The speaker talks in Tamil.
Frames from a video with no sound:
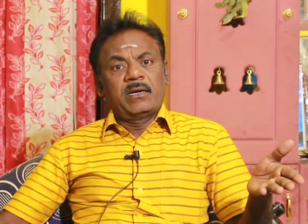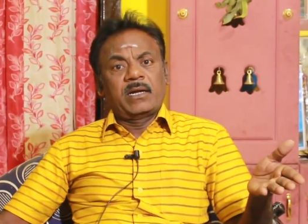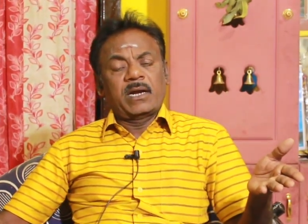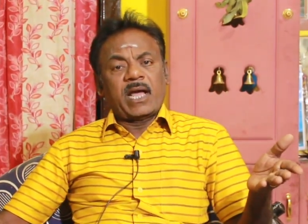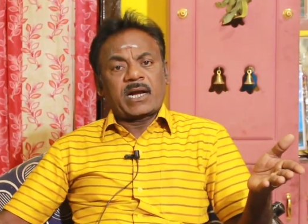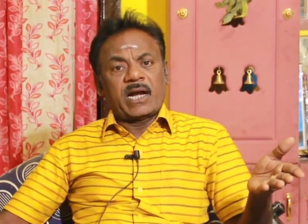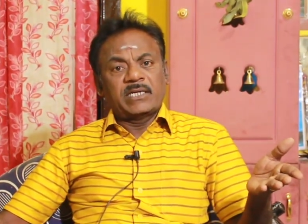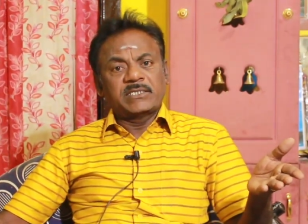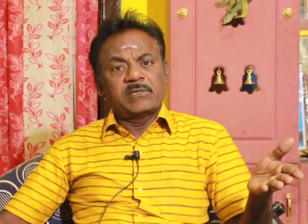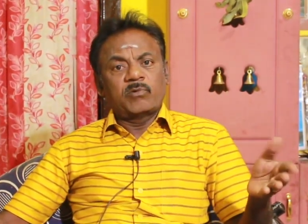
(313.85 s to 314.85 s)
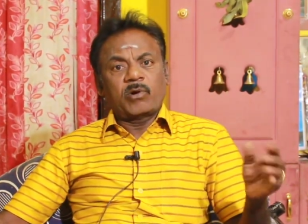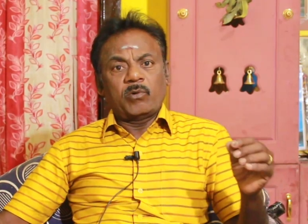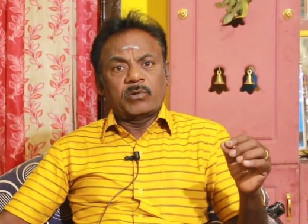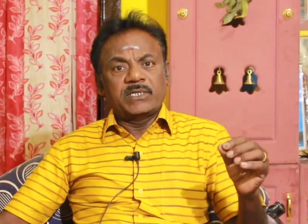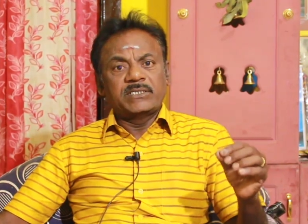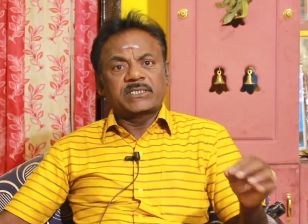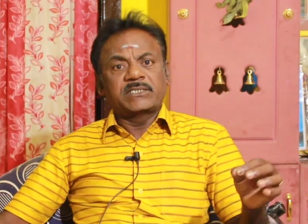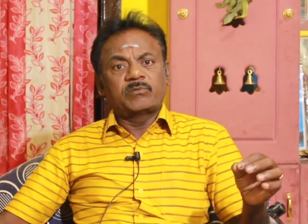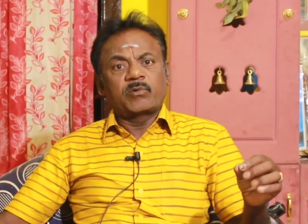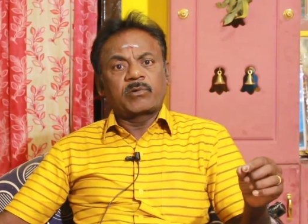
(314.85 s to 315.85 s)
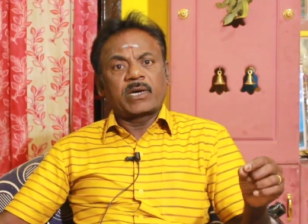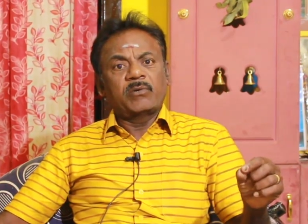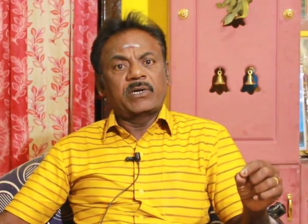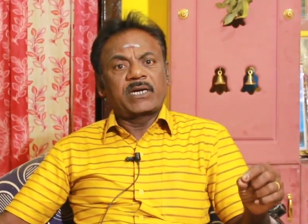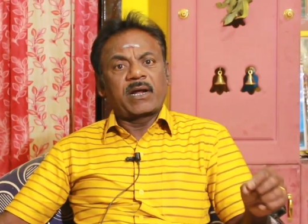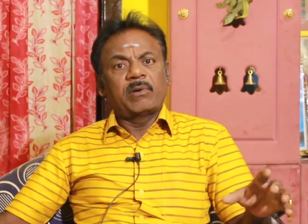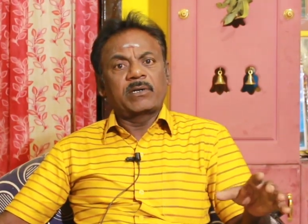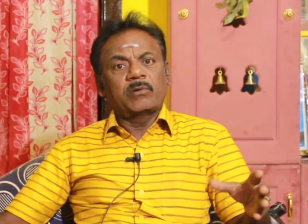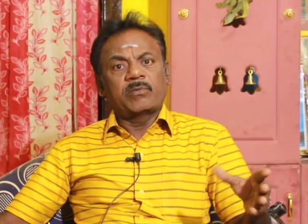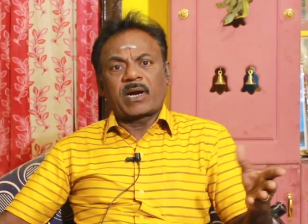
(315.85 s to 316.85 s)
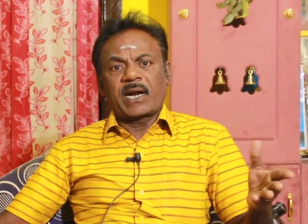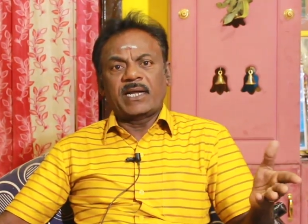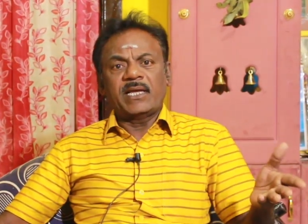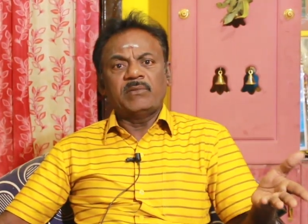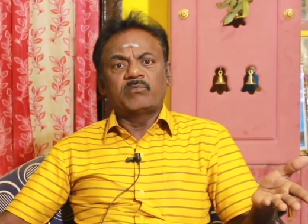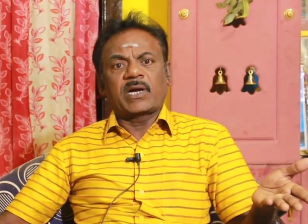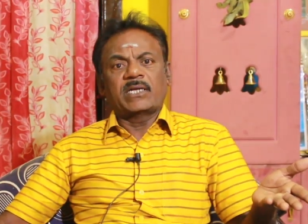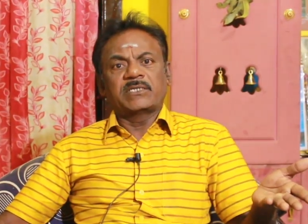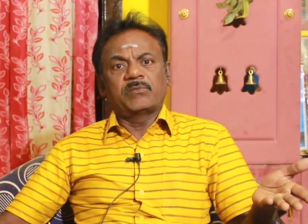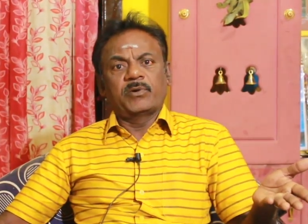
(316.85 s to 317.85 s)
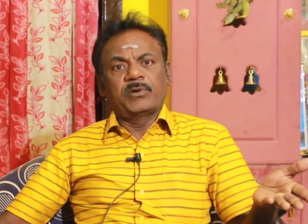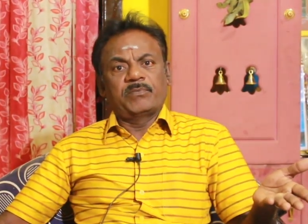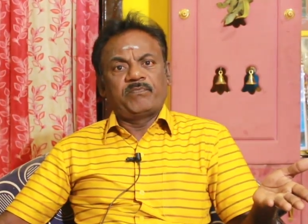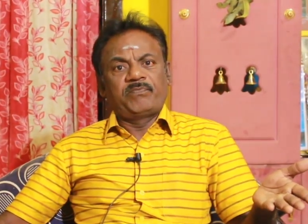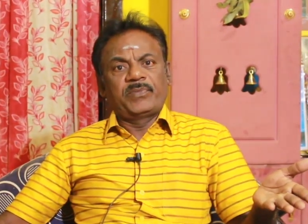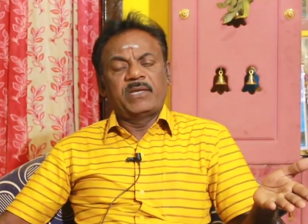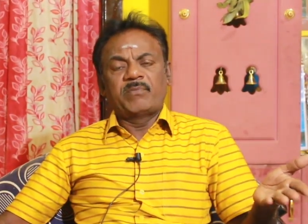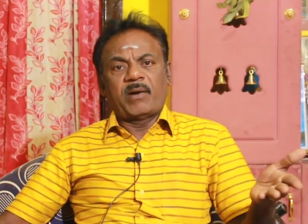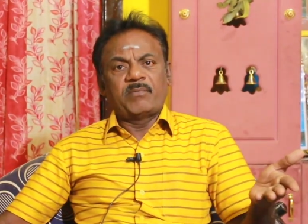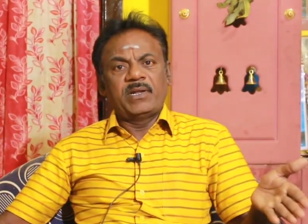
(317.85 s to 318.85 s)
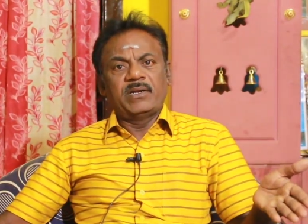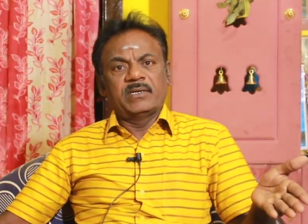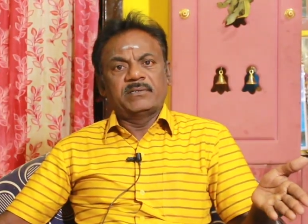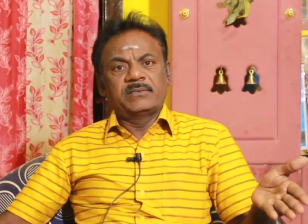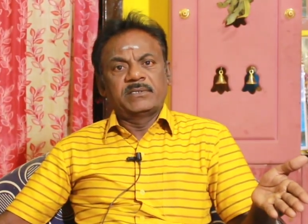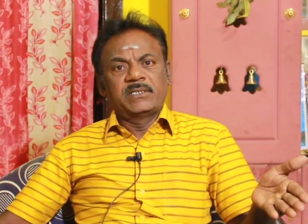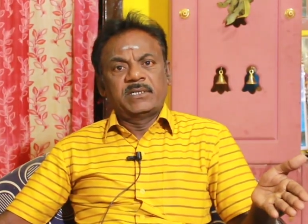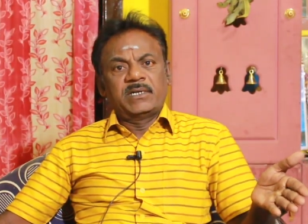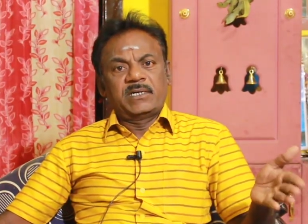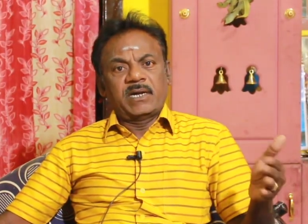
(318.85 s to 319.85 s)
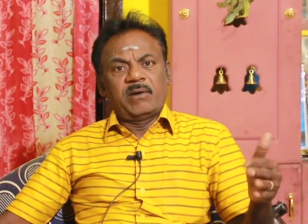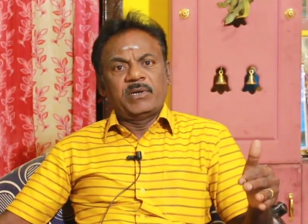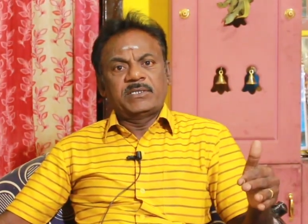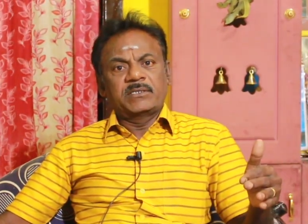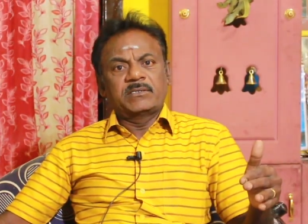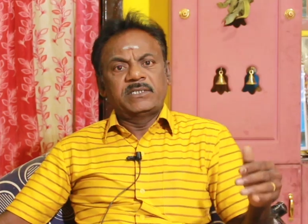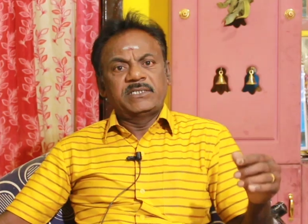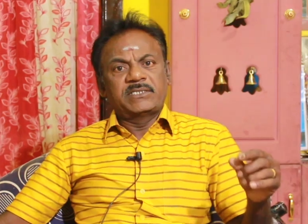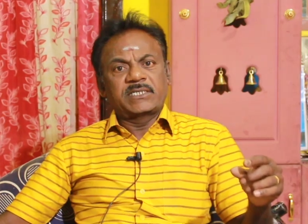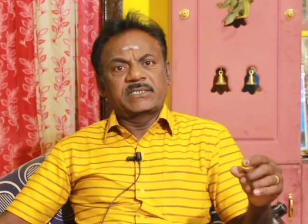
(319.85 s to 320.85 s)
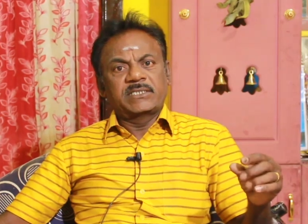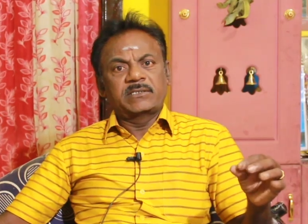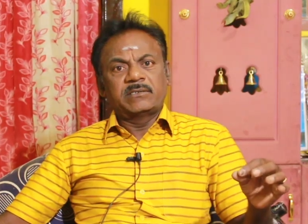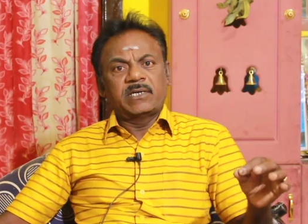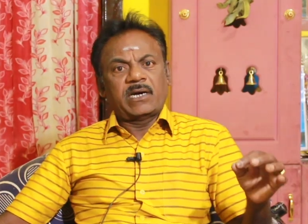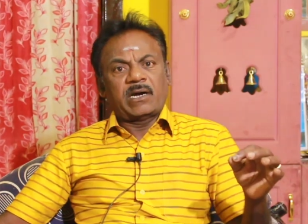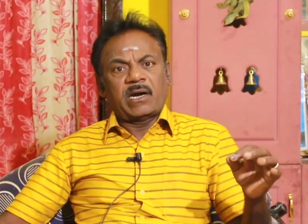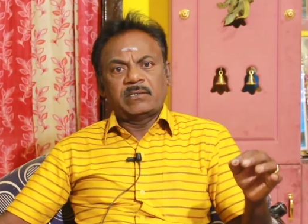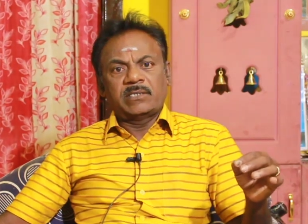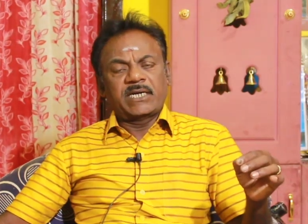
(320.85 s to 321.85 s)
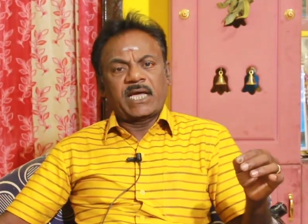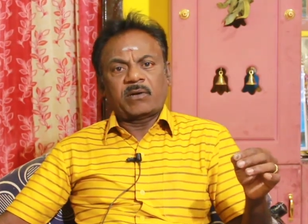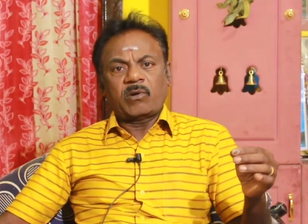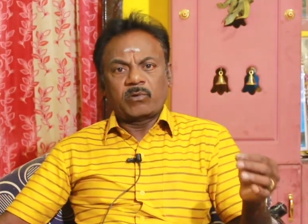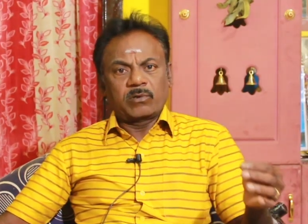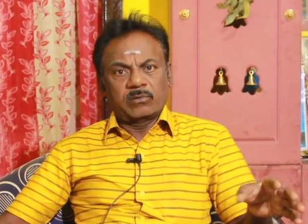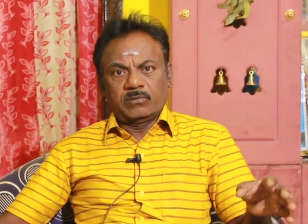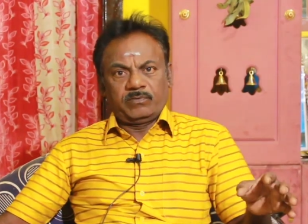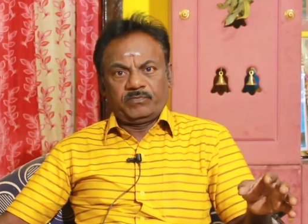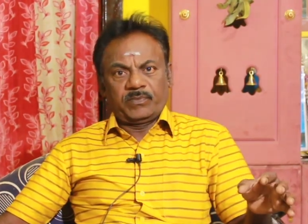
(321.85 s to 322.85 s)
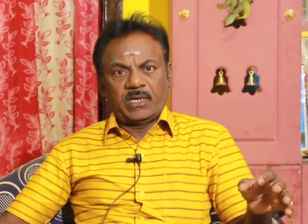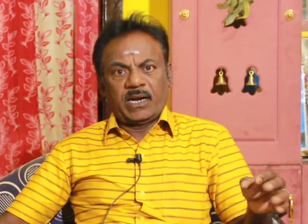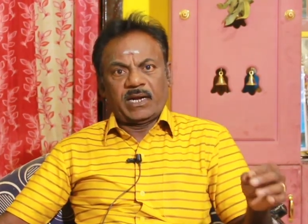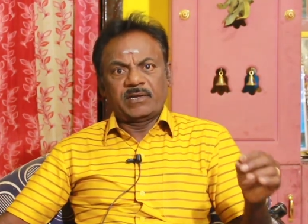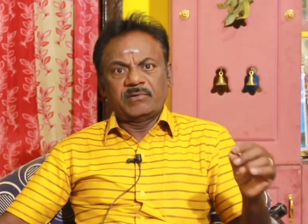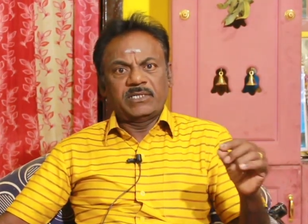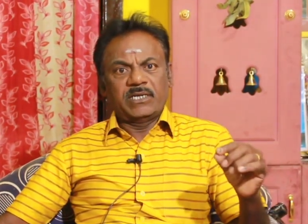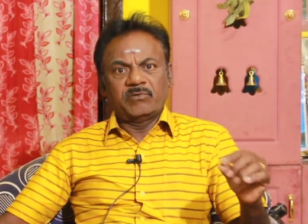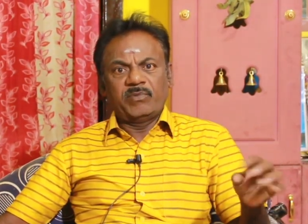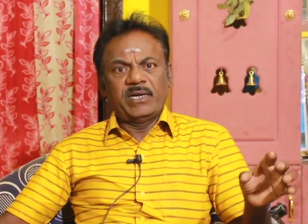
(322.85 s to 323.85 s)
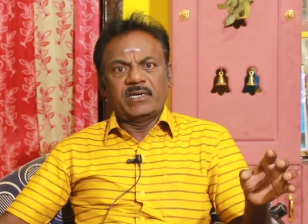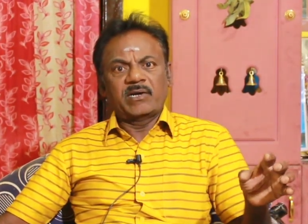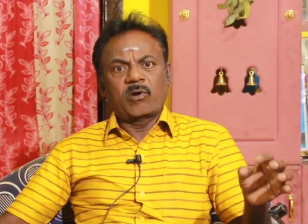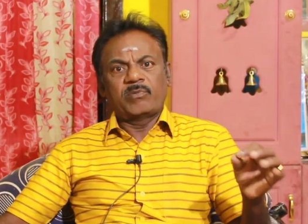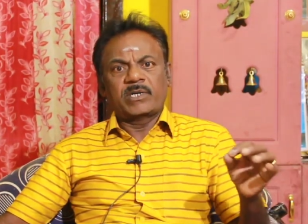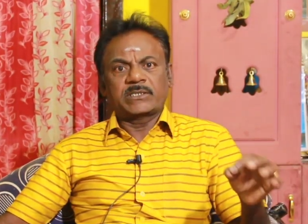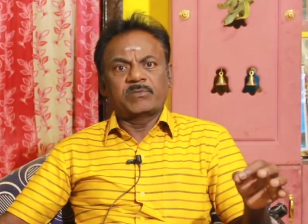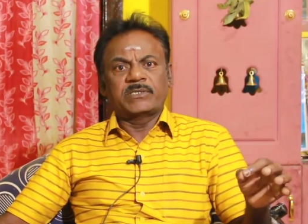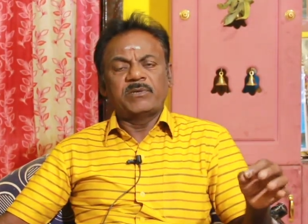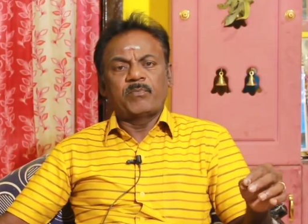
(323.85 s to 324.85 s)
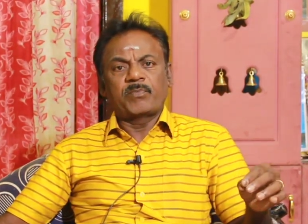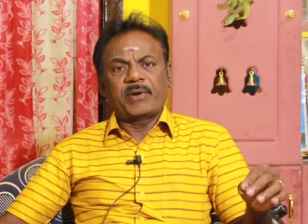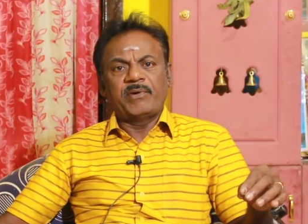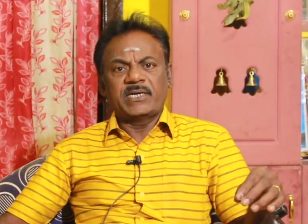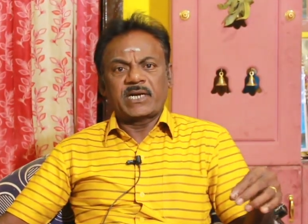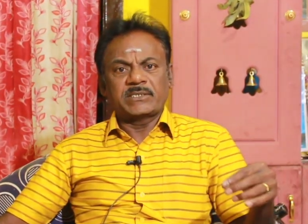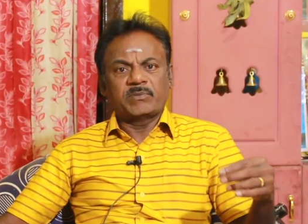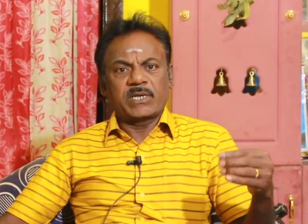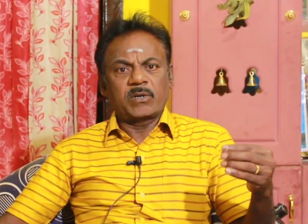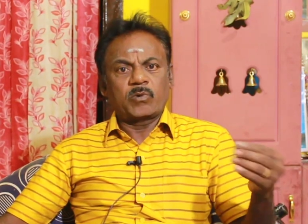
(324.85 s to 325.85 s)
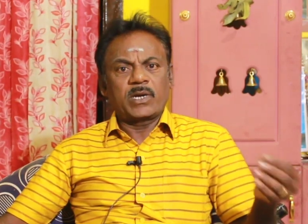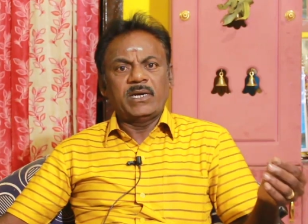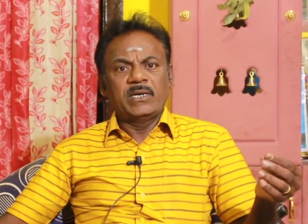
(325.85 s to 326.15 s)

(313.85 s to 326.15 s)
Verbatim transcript: இதெல்லாம் காய்ச்சல் போனால் ஒரு இன்ஜெக்ஷன் போடுவாங்க ஒரு டேப்லெட் கொடுப்பாங்க அன்றைக்கே காய்ச்சல் போயிடும் இப்போ அப்படி இல்லை டேப்லெட்டுக்கும் இன்ஜெக்ஷனுக்கும் ரூபா கொடுக்கணும் அன்றைக்கி வந்து எதுவுமே இல்லை கவர்மெண்ட் ஹாஸ்பிட்டல் வந்து ப்ரைவேட் ஹாஸ்பிட்டலில் கூட